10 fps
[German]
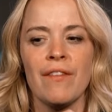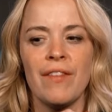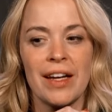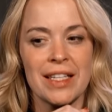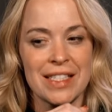
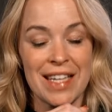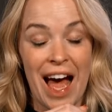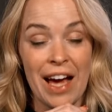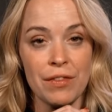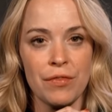weil es
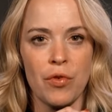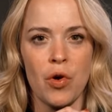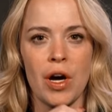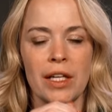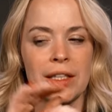nach wie
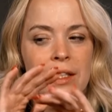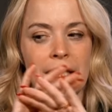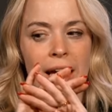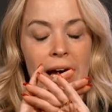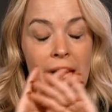vor
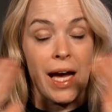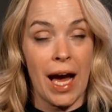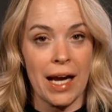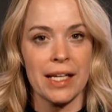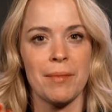der
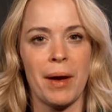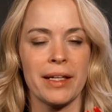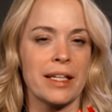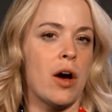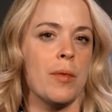
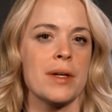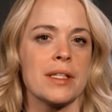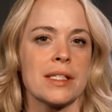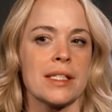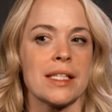allgemeine Glaube ist,